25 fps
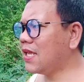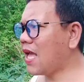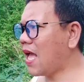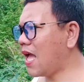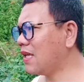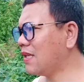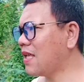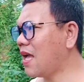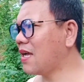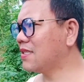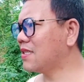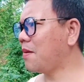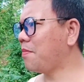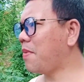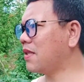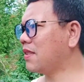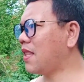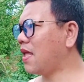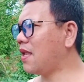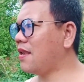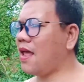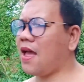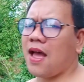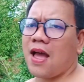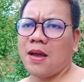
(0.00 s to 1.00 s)
hanggang sa
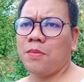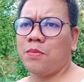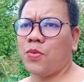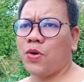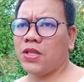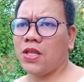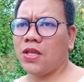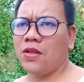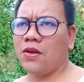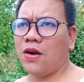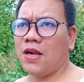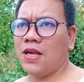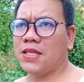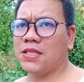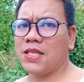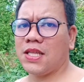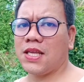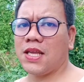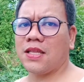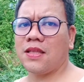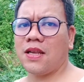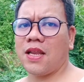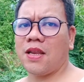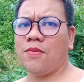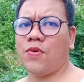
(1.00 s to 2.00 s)
pagtanda ang pretty girl na si
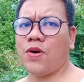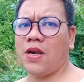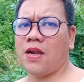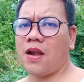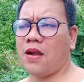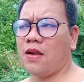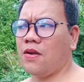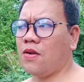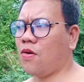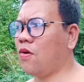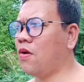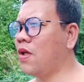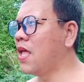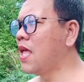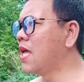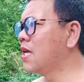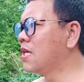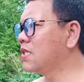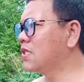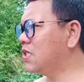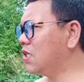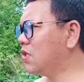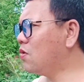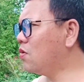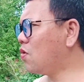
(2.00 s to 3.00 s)
Catherine Bernardo.
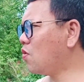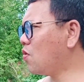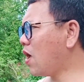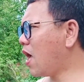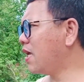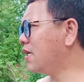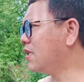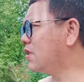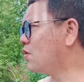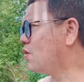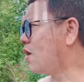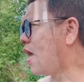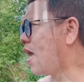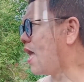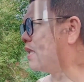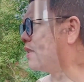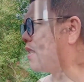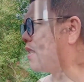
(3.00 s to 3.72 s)
Siguro nga ito na ang